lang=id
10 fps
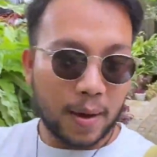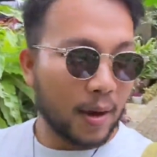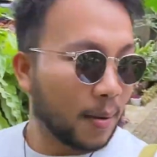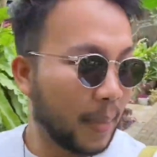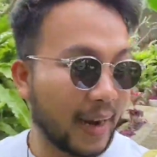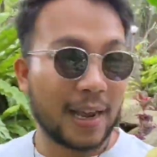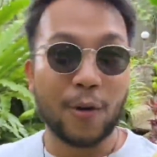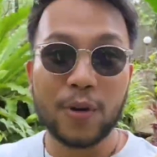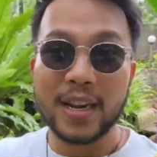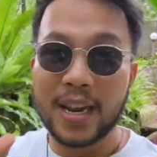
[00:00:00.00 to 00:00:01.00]
eh, main
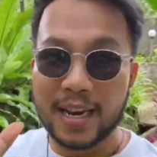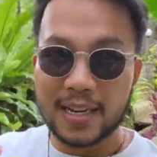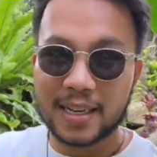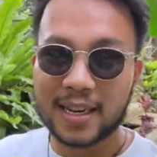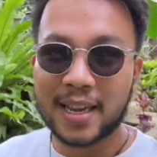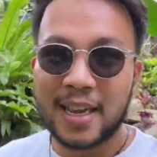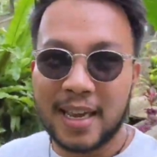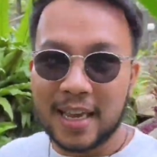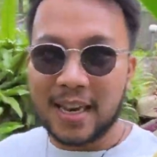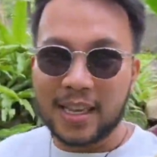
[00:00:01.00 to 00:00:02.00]
kaulinan.
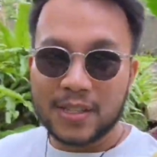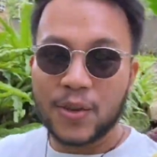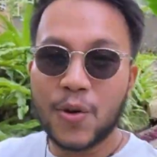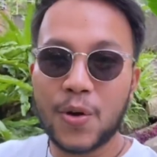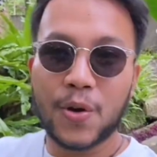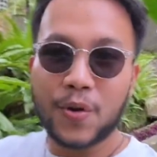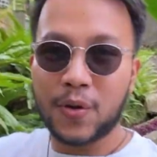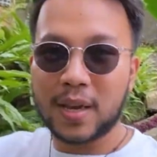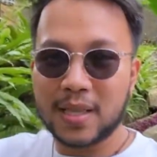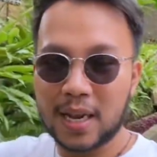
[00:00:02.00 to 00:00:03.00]
So,
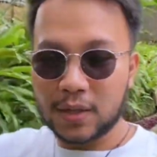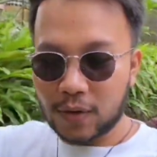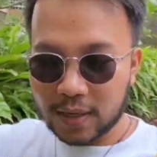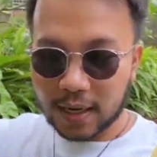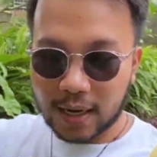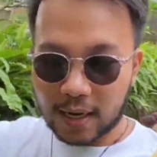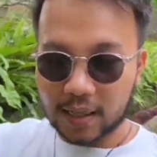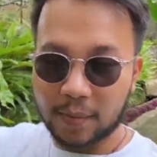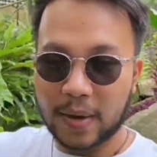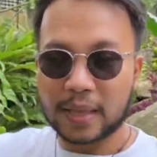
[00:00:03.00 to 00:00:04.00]
kita langsung aja ke
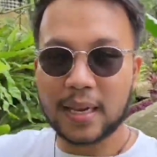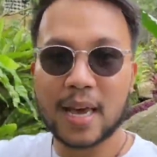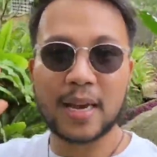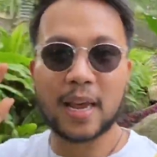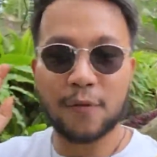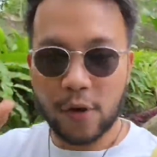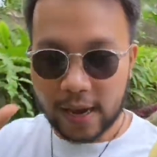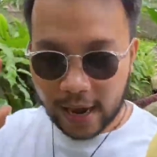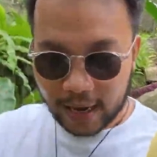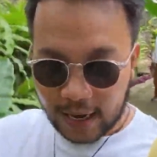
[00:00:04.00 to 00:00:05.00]
tempatnya. Dan
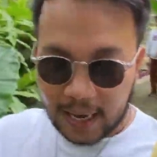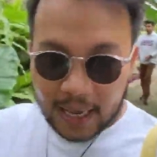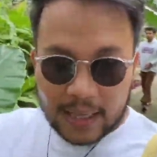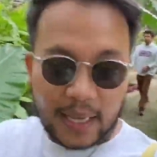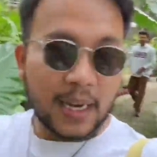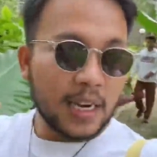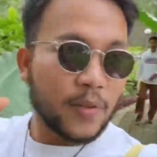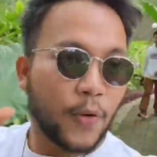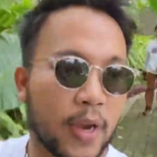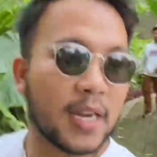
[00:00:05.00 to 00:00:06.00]
FYI, tadi
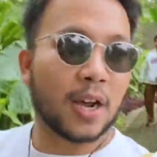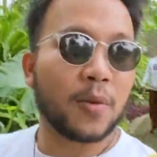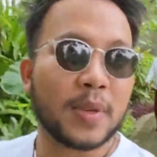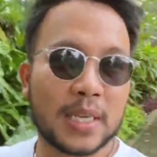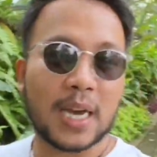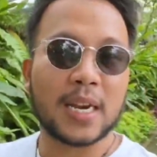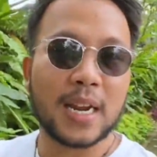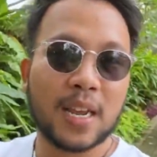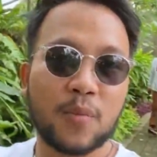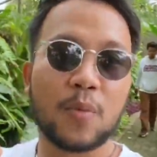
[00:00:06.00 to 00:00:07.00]
diinfoin kalau misalkan
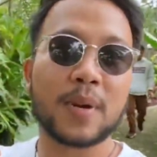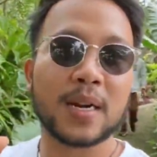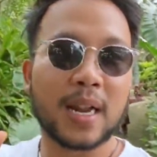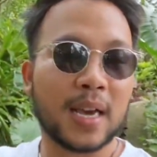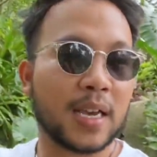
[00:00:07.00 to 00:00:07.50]
kalian mau berenang